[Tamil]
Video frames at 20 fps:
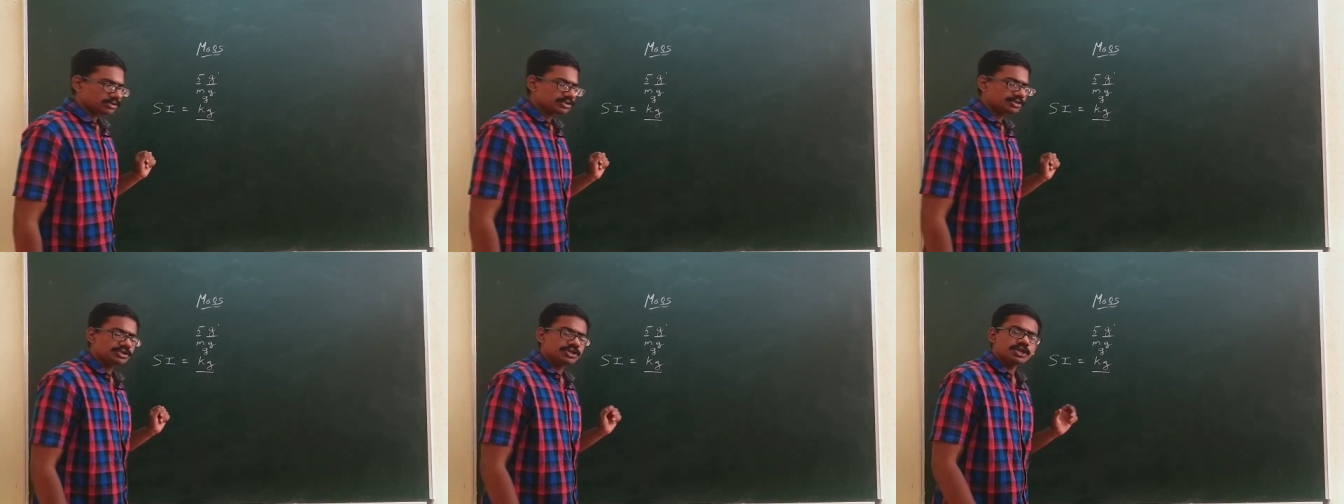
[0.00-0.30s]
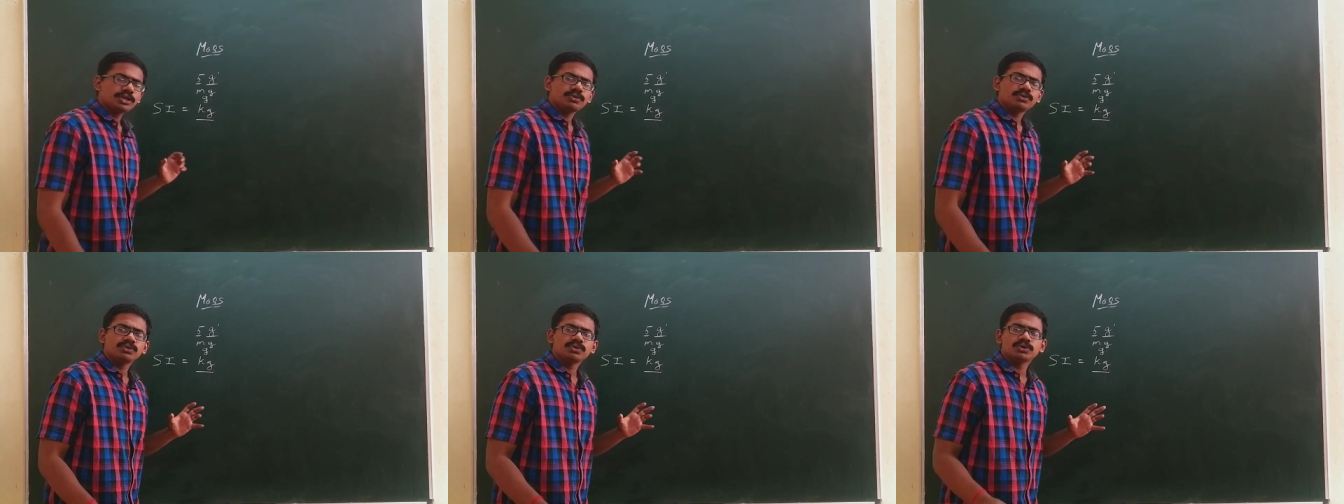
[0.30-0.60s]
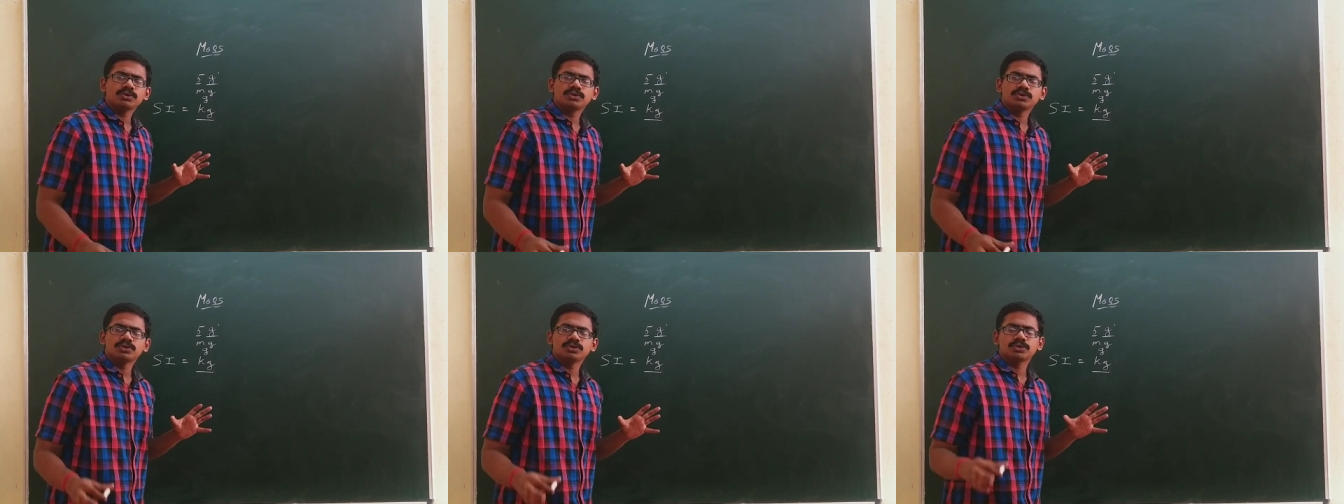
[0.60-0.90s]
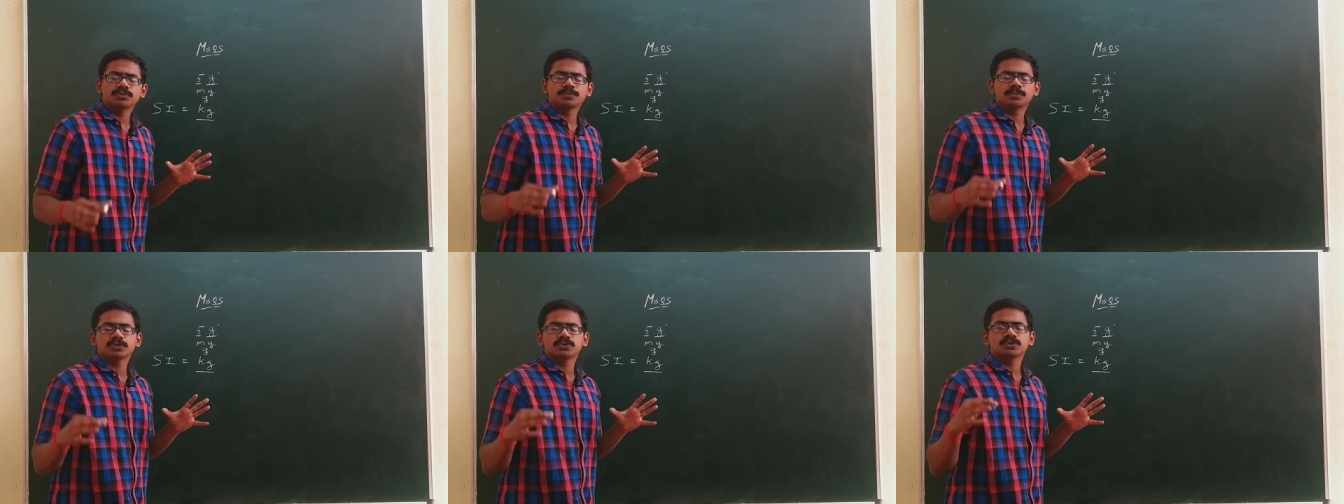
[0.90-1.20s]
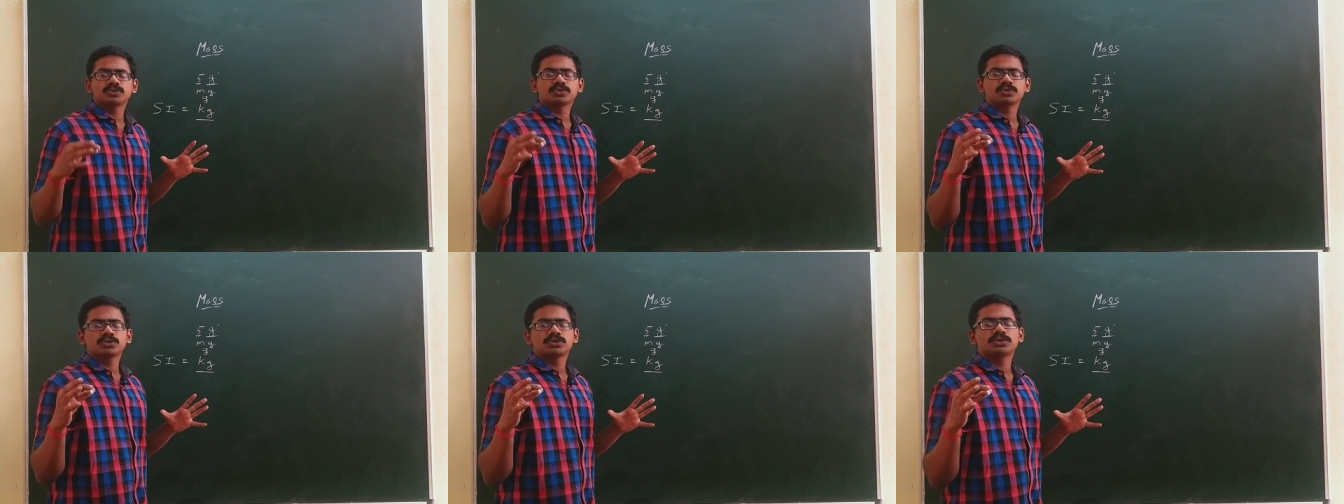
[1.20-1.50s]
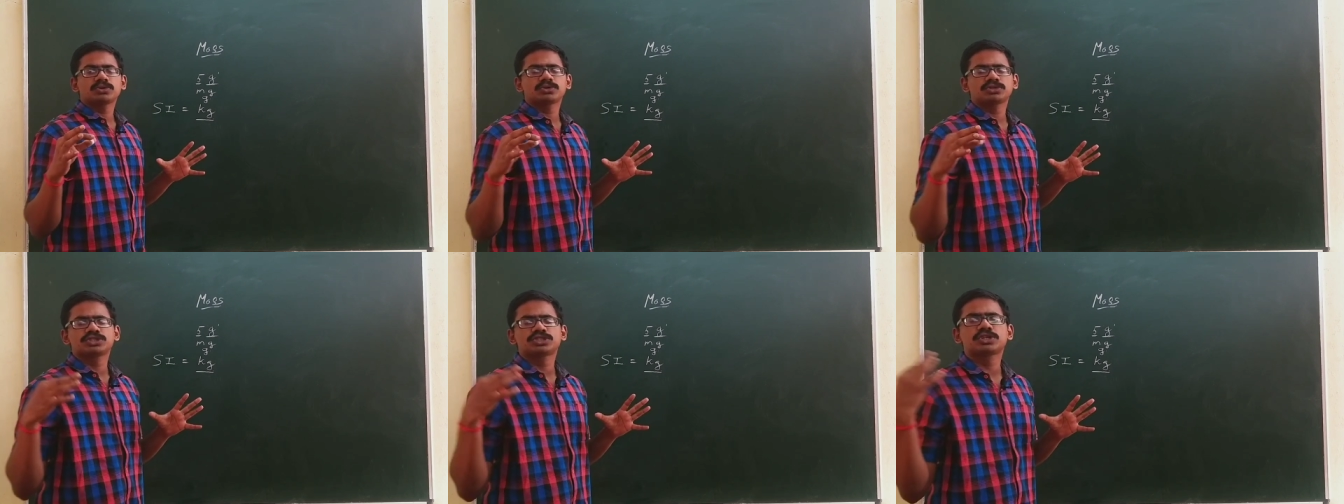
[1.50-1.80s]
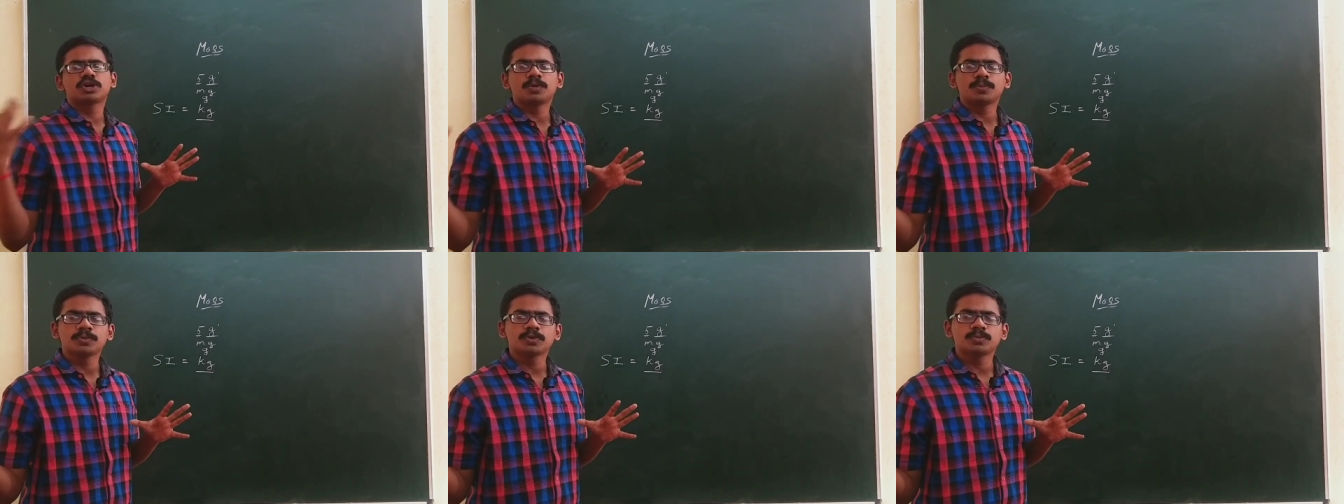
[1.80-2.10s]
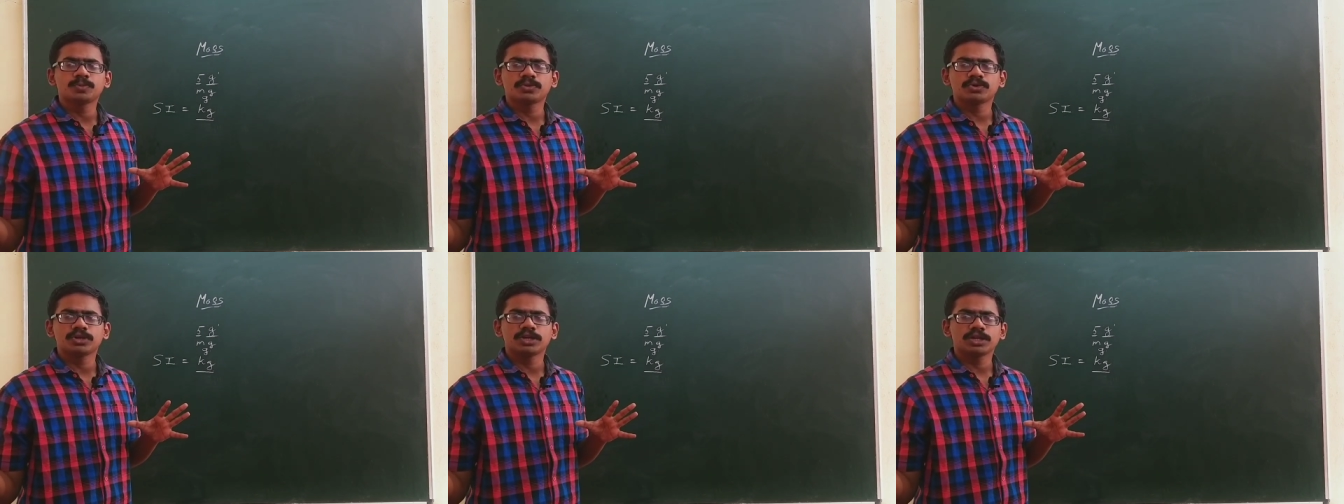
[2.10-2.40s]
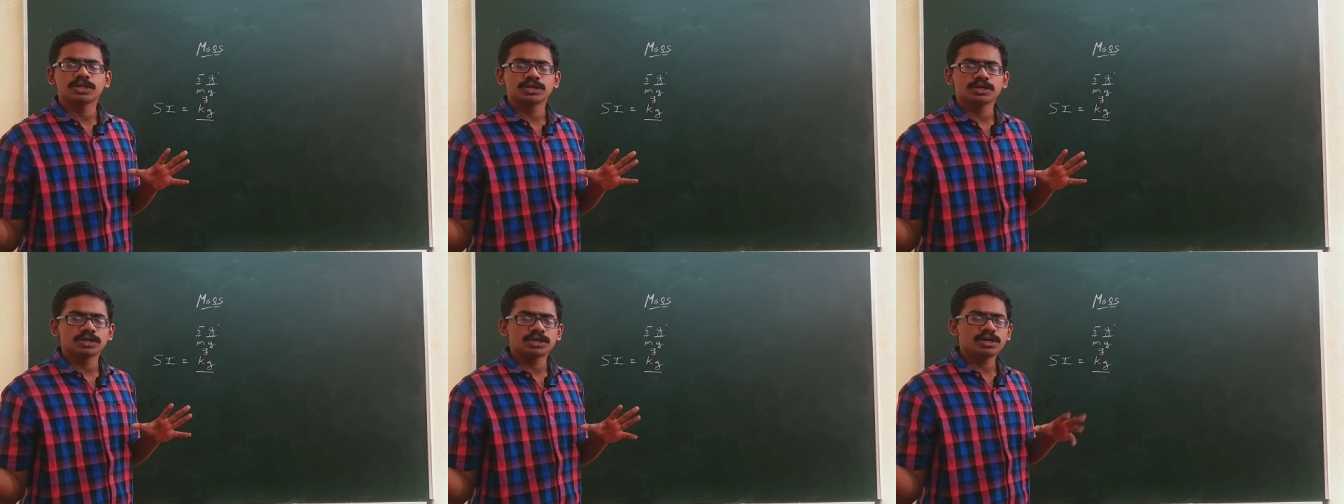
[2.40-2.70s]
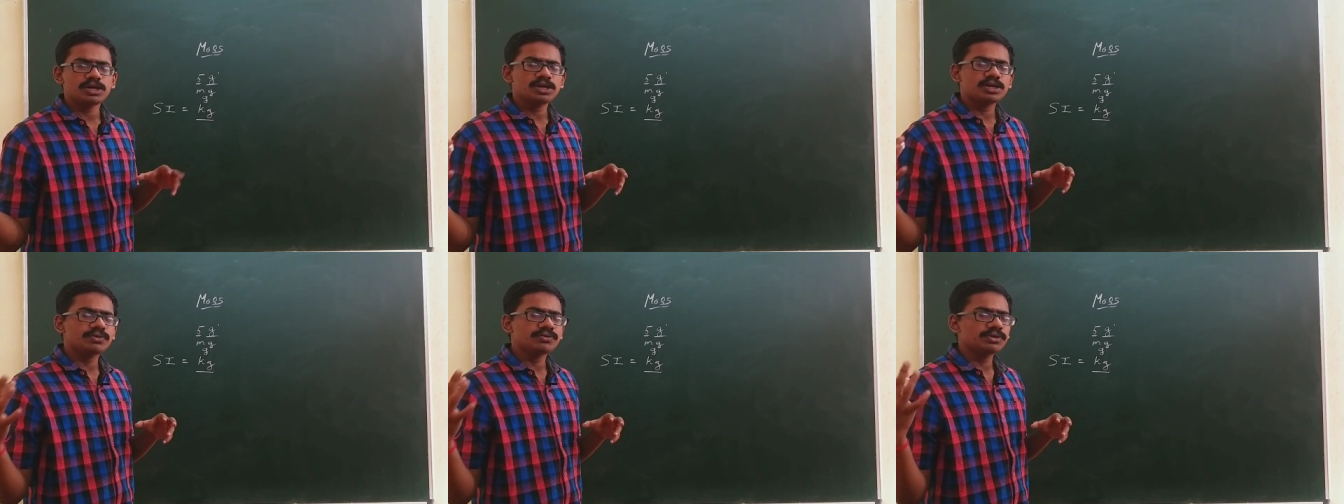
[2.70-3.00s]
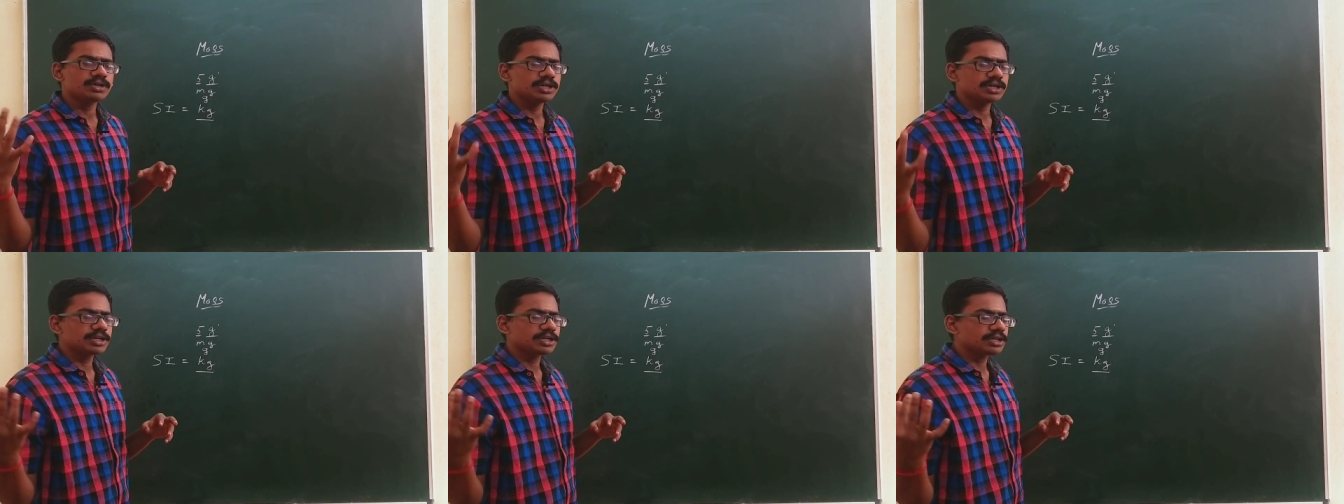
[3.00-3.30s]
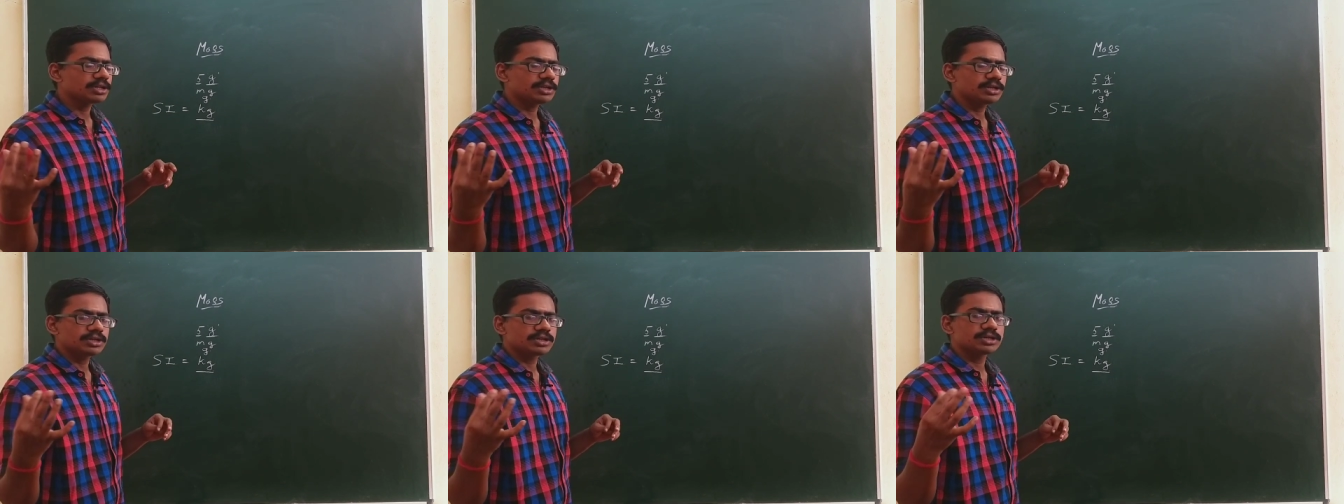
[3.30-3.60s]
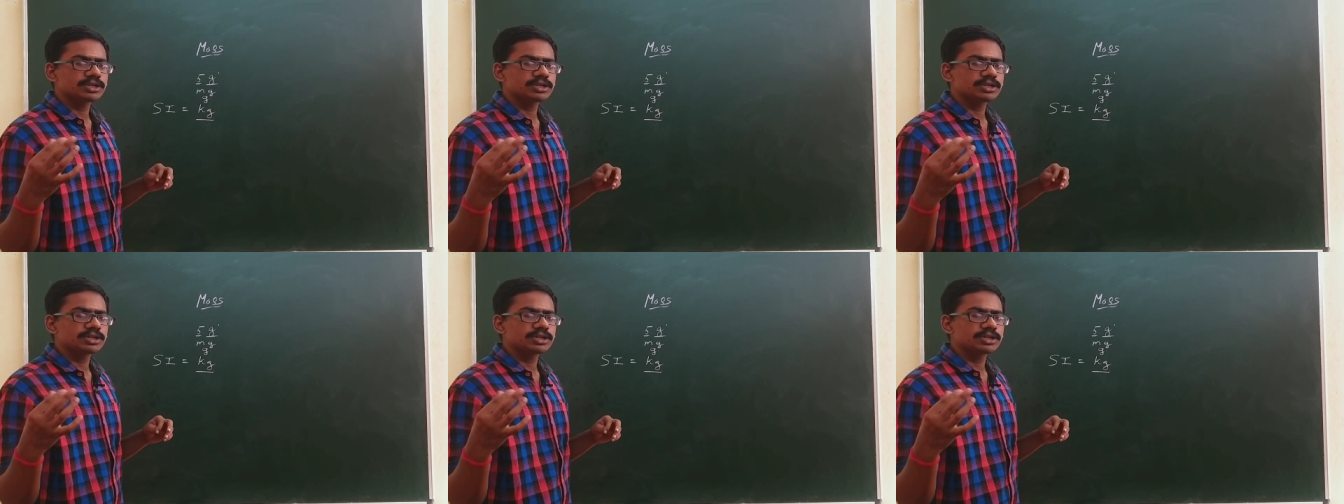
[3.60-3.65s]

சே ஒரு இப்போ ஒரு ஷாப்புக்கு போகிறீங்கன்னா அவங்கக்கிட்ட